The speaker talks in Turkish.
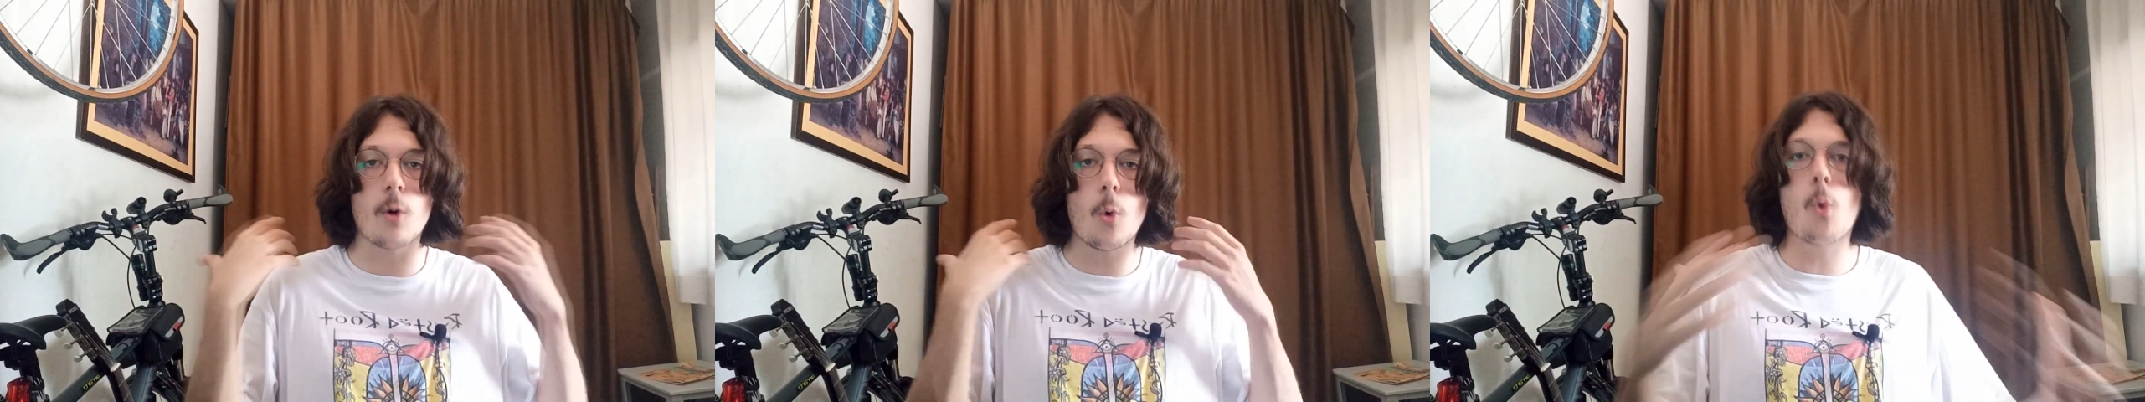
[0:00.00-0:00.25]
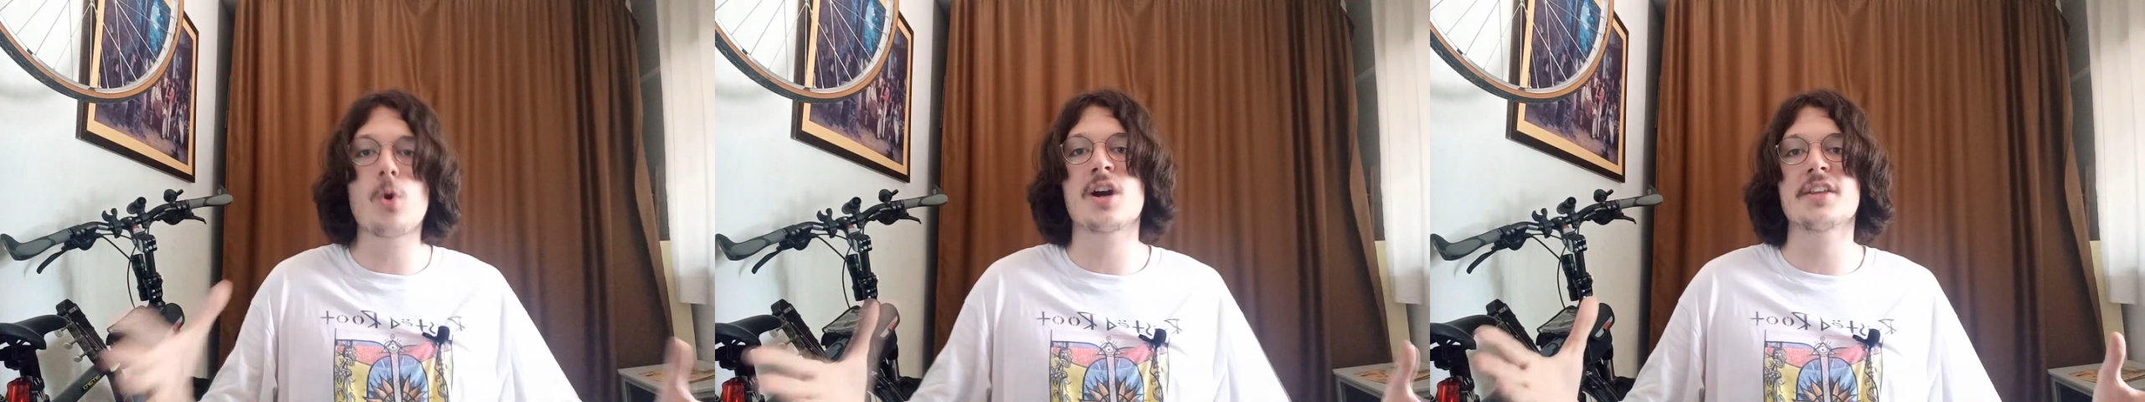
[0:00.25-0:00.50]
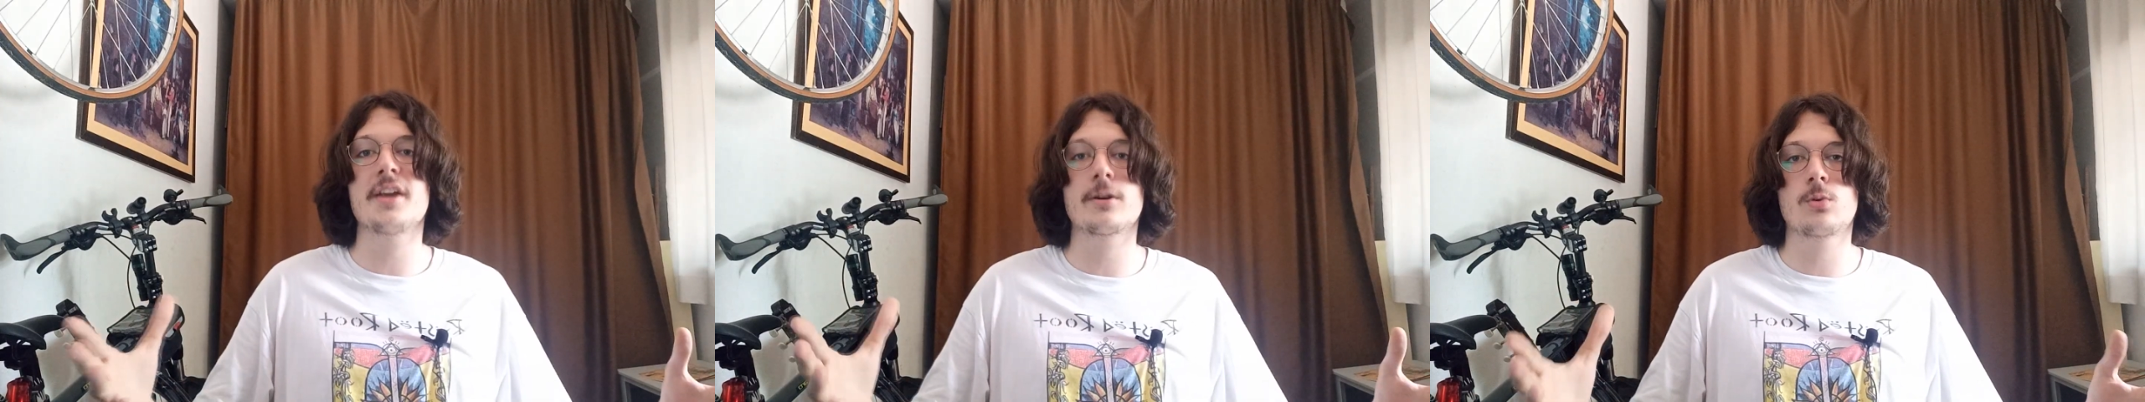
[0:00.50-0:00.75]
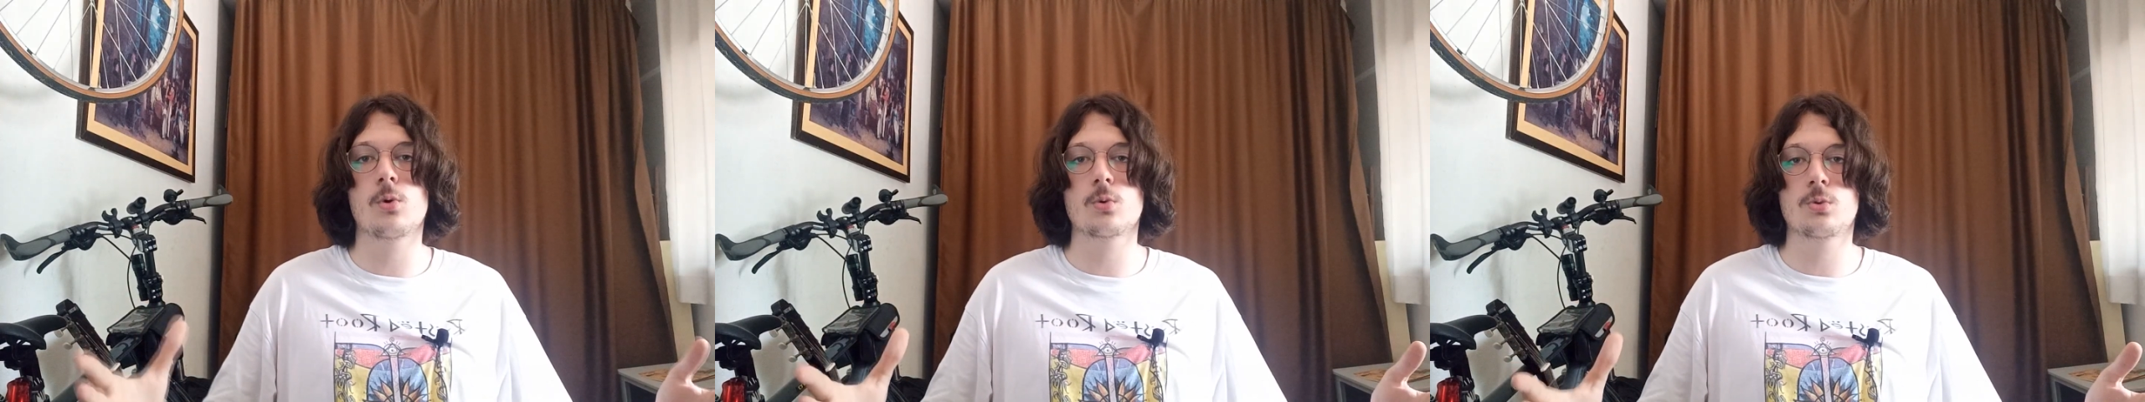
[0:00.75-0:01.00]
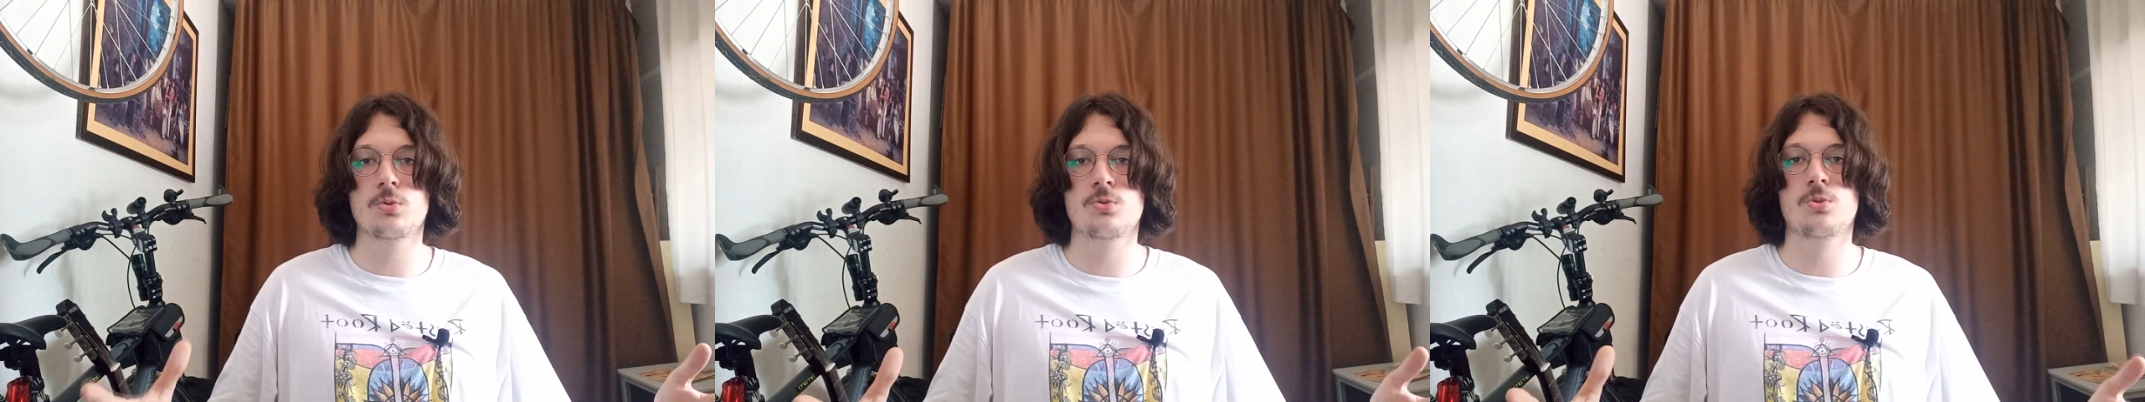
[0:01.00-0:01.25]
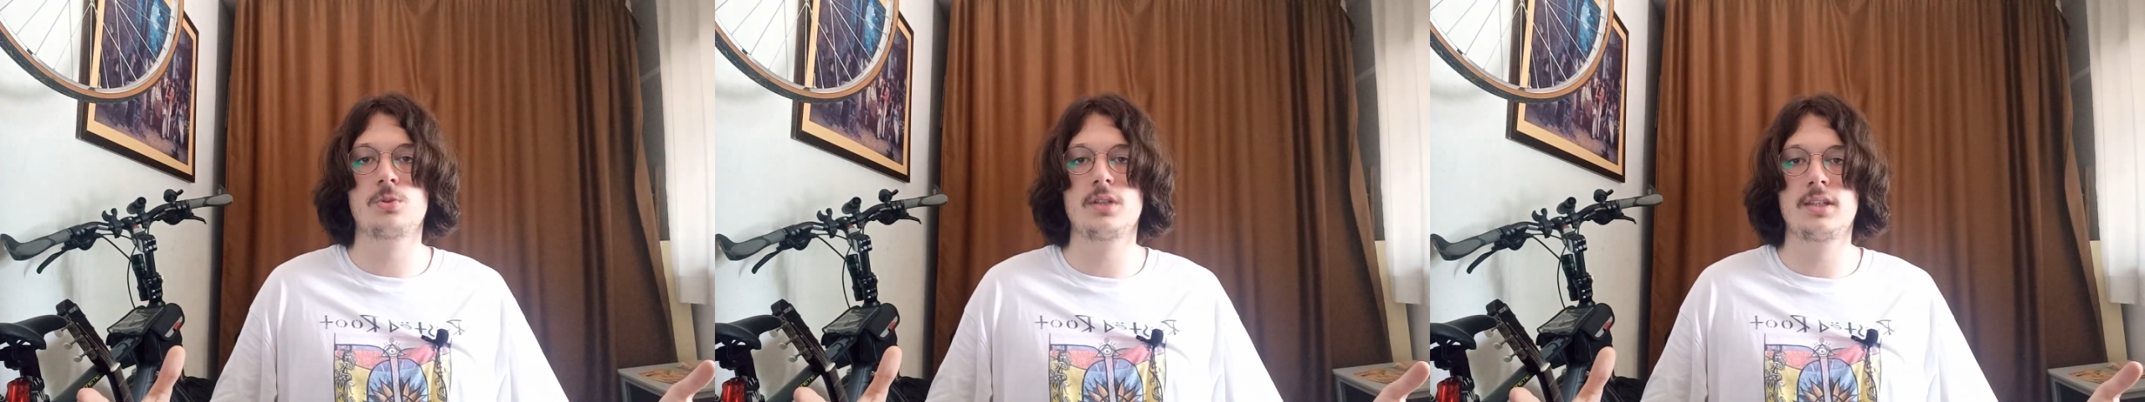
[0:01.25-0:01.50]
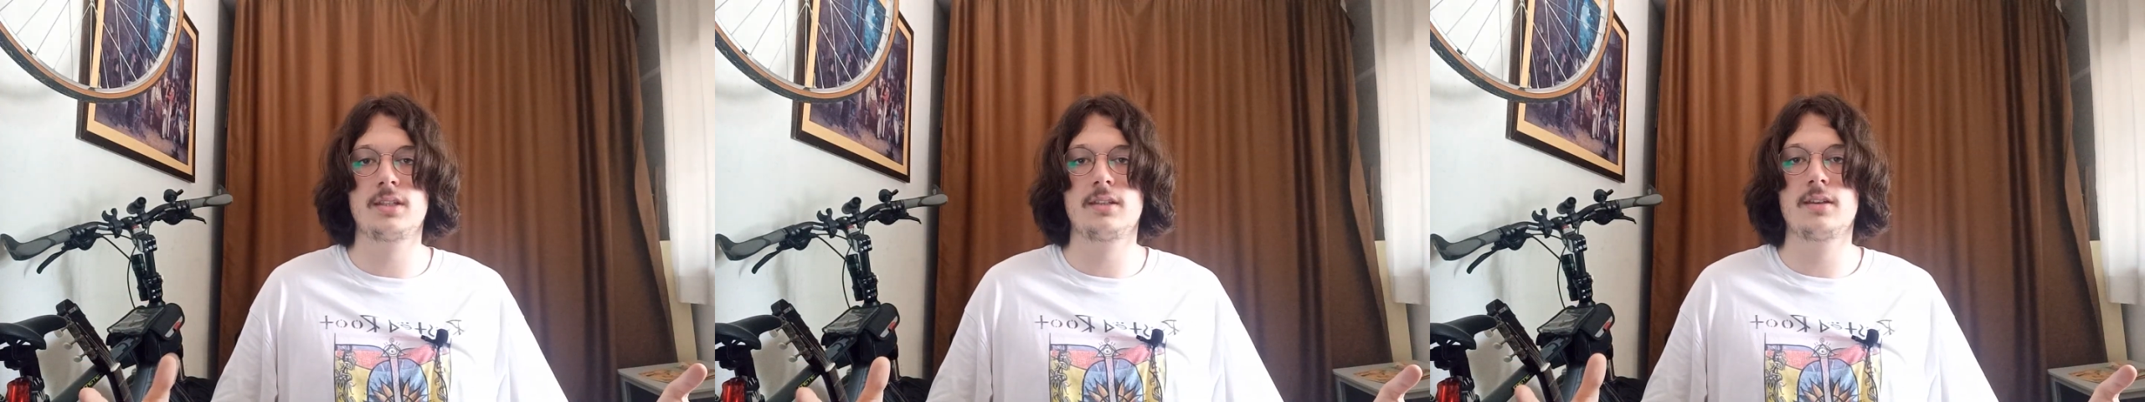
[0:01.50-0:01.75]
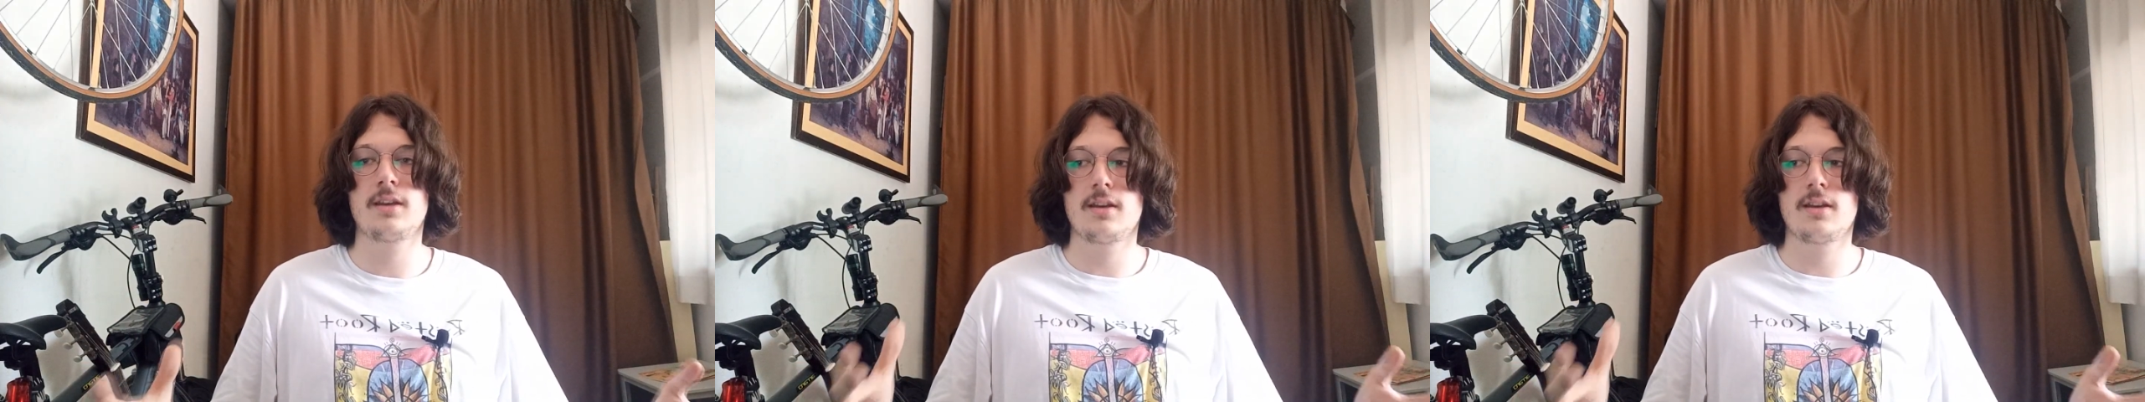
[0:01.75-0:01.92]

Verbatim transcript: o kadar korkutucuydu ki